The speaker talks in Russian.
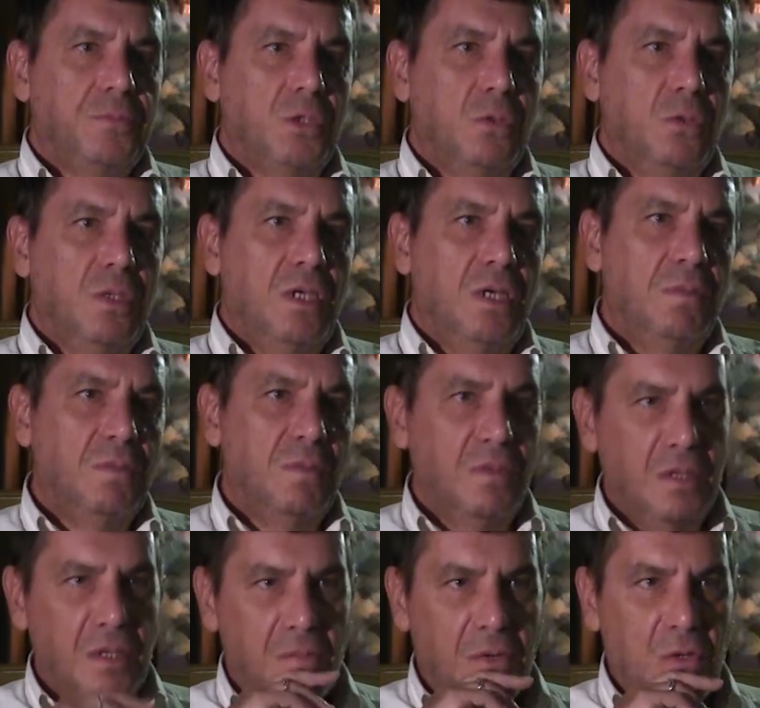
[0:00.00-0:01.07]
ну, я,
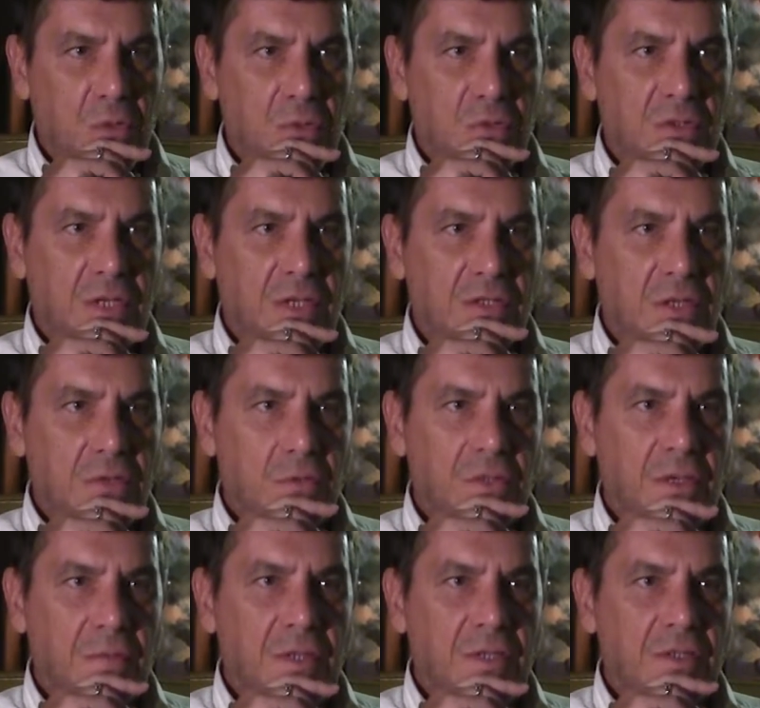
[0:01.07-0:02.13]
я могу сказать, вот
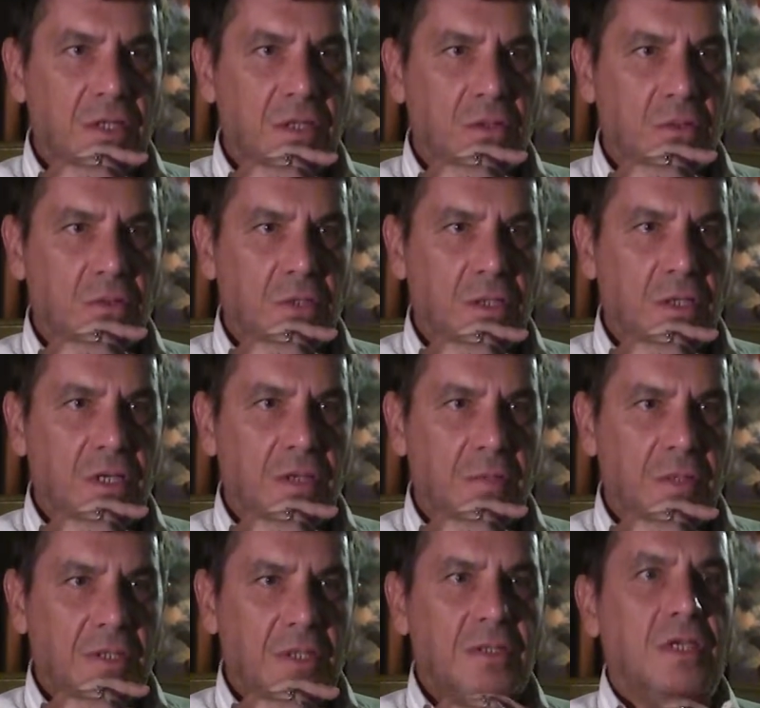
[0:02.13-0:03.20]
коммерсант вот, или не
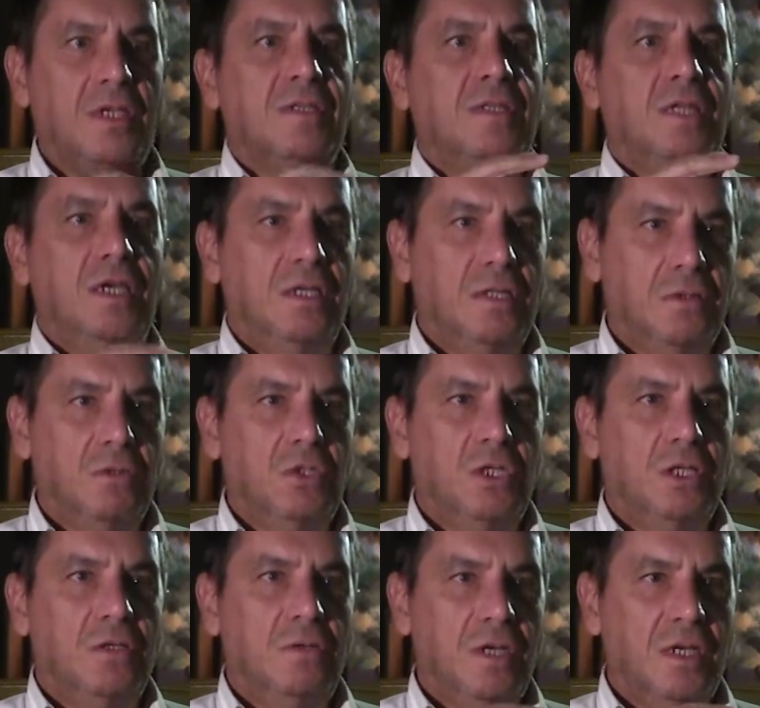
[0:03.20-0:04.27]
коммерсант, скорее, зная этого
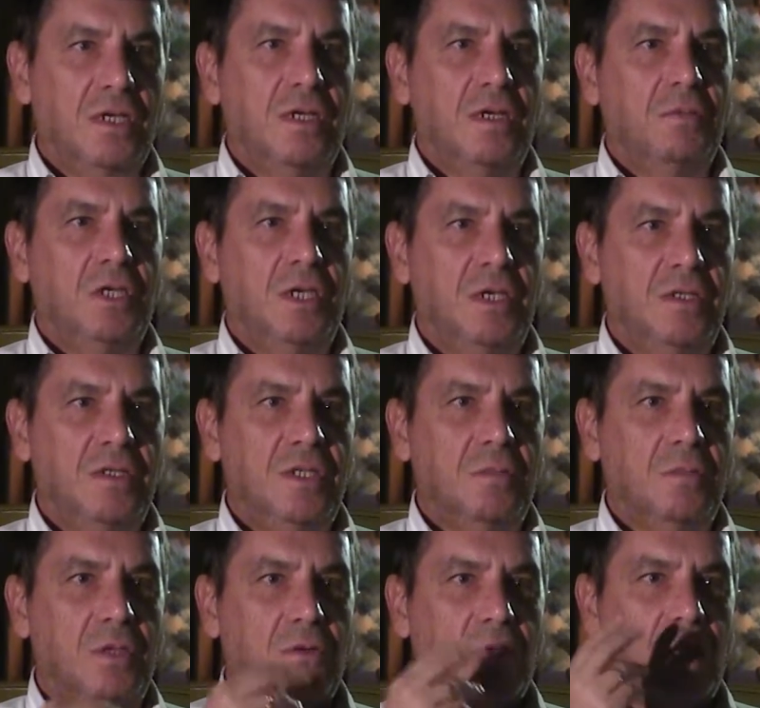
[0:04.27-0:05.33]
человека, общаясь с
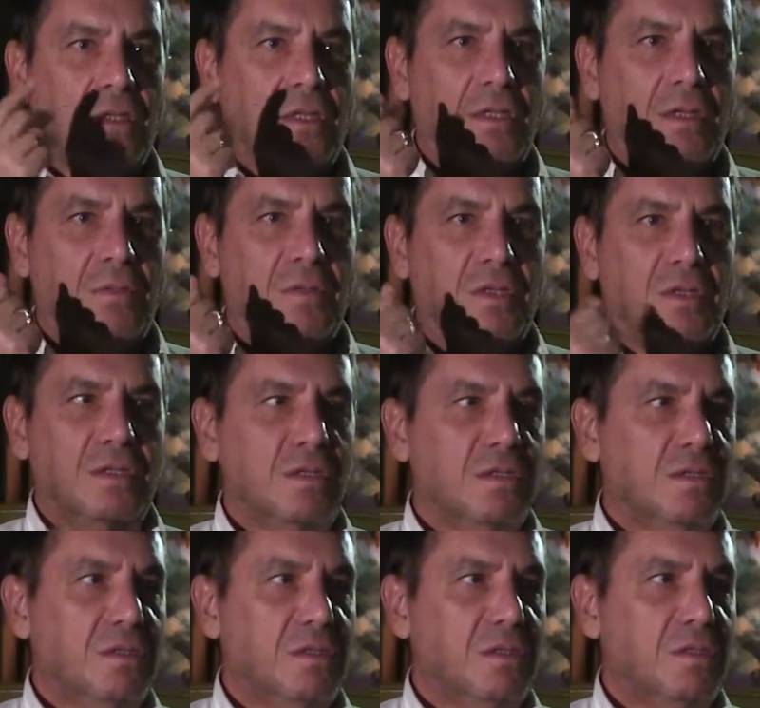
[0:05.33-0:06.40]
ним, да, вот как-то там,
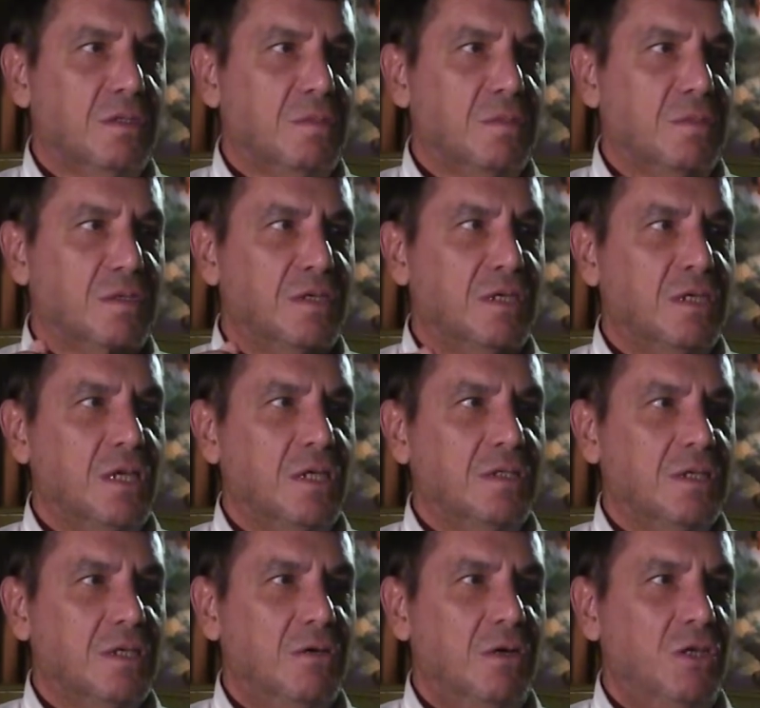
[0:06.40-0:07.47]
к, там
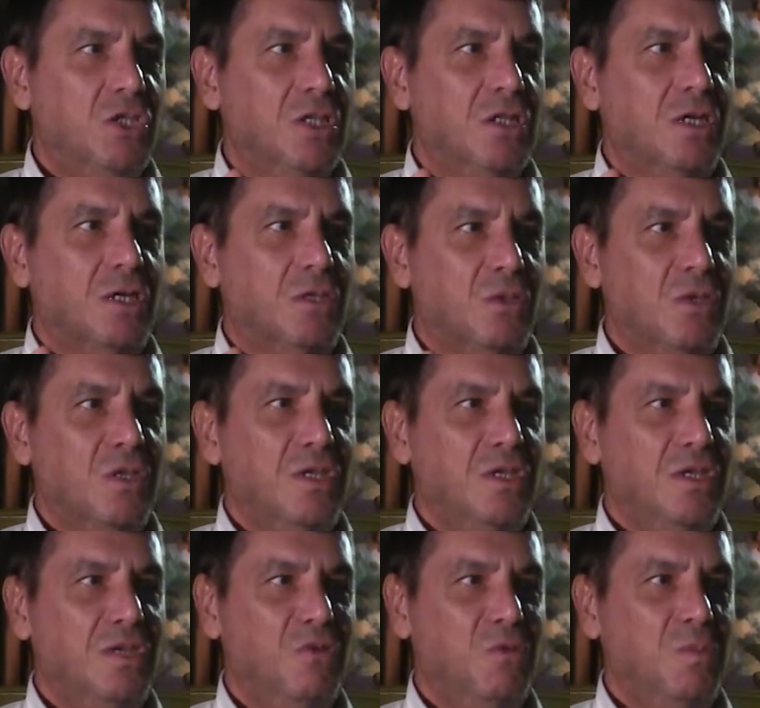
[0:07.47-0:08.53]
китайцы говорили, человек, который
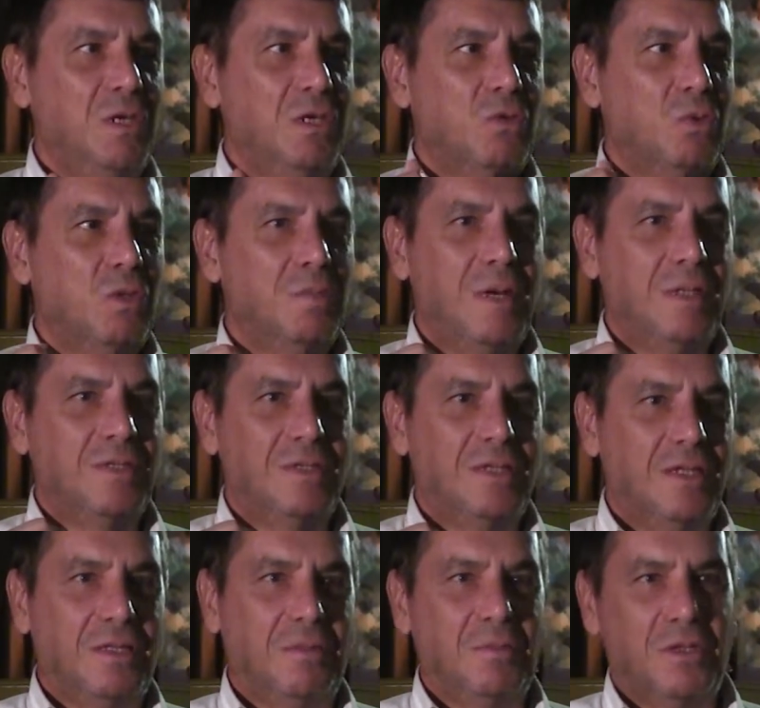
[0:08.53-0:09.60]
не умеет улыбаться,
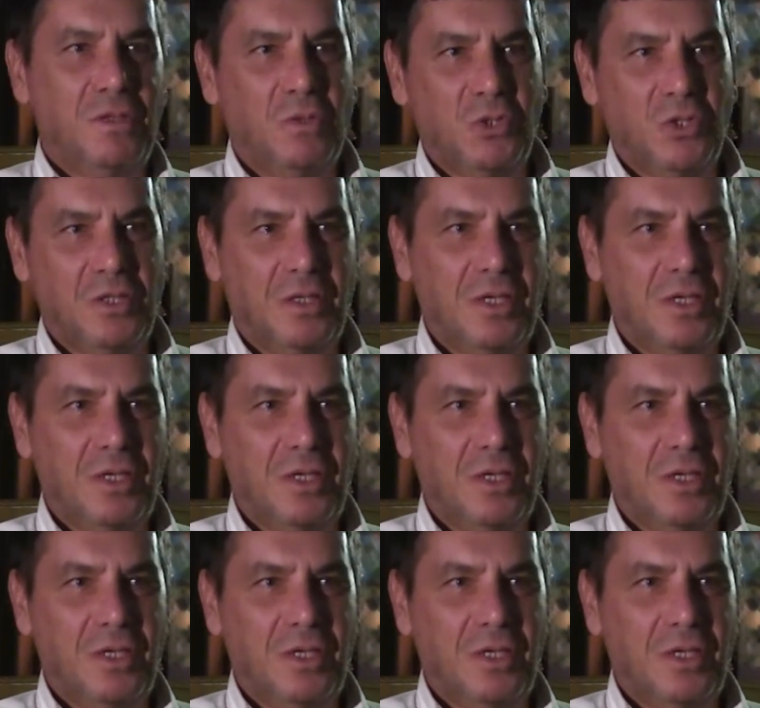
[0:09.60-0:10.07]
да, там не должен